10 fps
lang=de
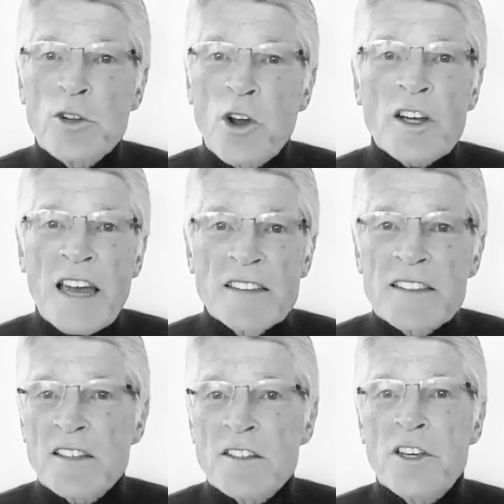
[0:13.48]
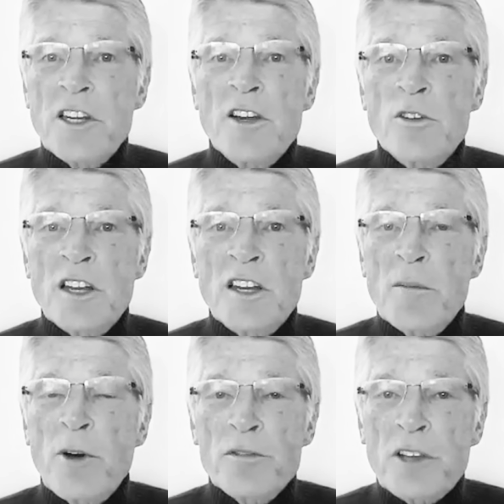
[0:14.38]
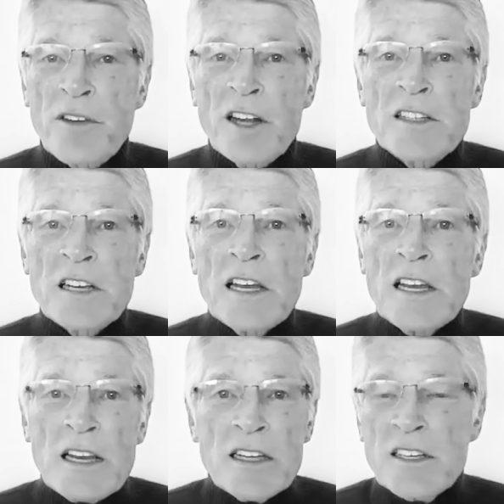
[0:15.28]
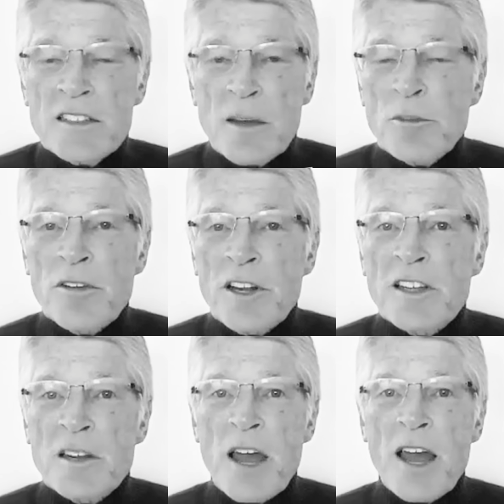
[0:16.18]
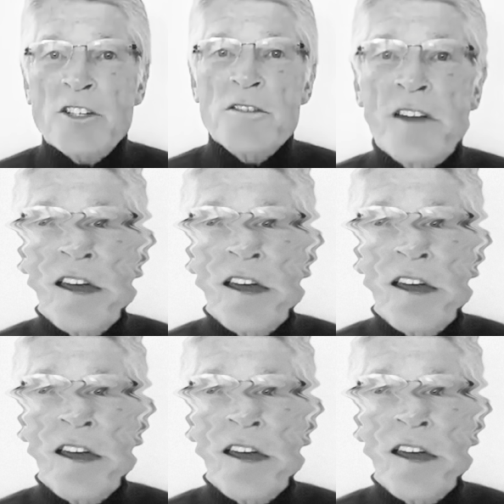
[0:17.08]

nur noch ganz, ganz wenige Unternehmen auf der Welt äh, die gesamte Welt dann beherrschen